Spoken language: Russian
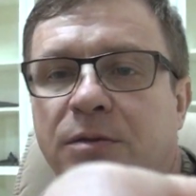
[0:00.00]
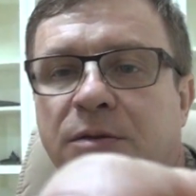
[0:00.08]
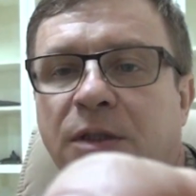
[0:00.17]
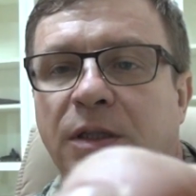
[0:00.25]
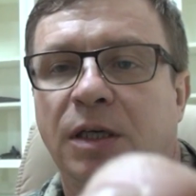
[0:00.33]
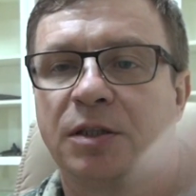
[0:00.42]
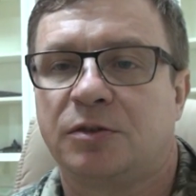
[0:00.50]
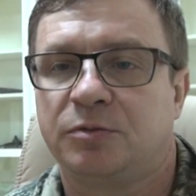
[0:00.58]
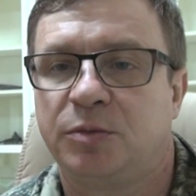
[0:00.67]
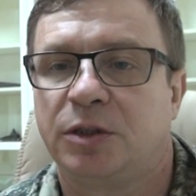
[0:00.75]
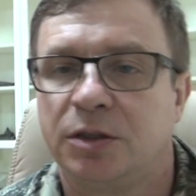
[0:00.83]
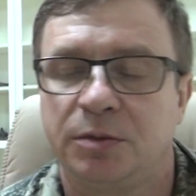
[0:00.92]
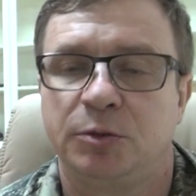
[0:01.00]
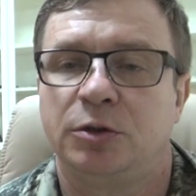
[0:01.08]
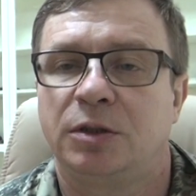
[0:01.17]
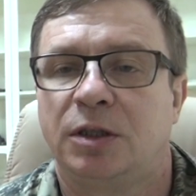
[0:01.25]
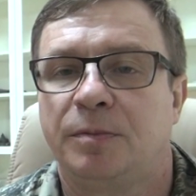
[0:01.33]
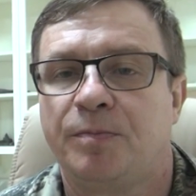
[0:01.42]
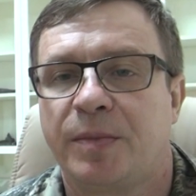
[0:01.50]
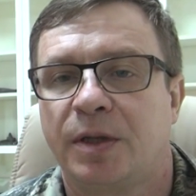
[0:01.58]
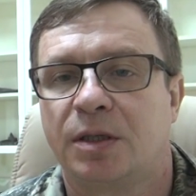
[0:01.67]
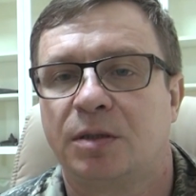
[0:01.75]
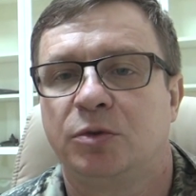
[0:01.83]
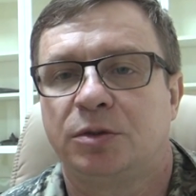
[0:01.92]
заказов было немного,
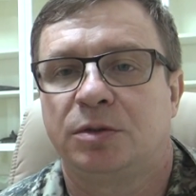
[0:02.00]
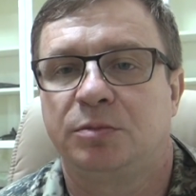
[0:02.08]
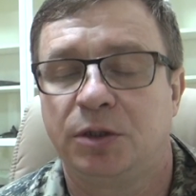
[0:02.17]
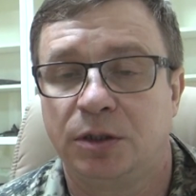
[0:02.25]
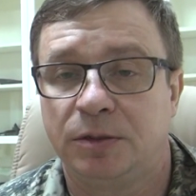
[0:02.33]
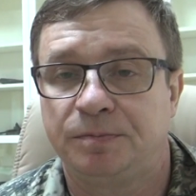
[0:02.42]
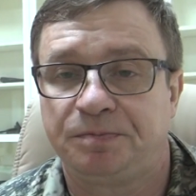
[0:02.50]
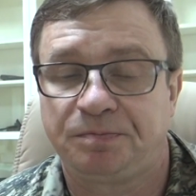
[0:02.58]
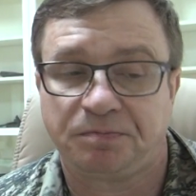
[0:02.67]
работы было,